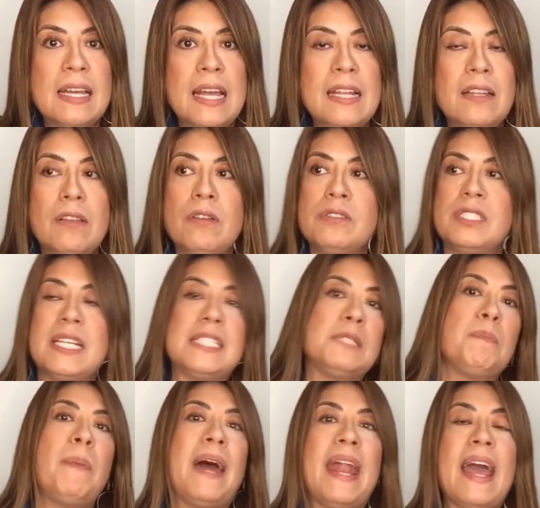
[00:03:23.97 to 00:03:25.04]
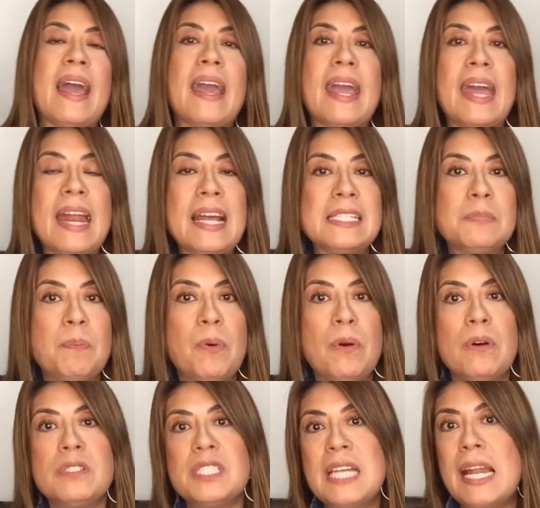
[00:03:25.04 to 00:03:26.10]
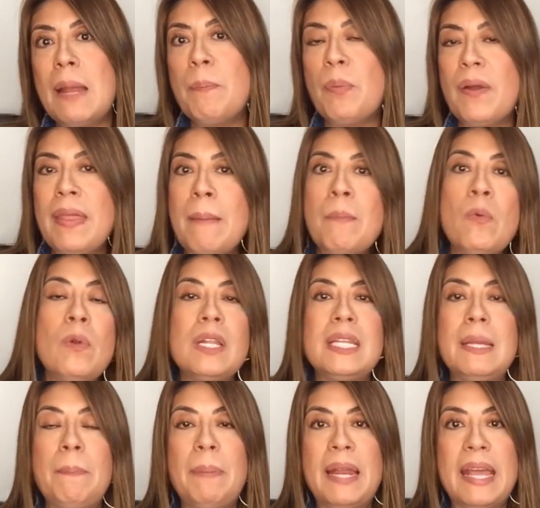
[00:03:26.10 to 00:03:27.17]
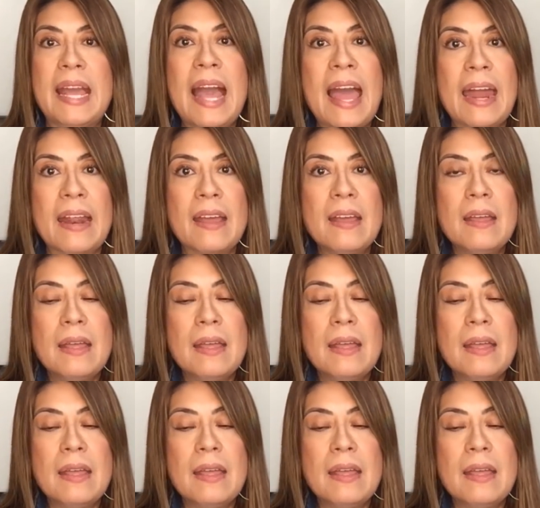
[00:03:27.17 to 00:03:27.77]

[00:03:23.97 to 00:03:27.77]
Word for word: entonces para Crespo se le puede multiplicar.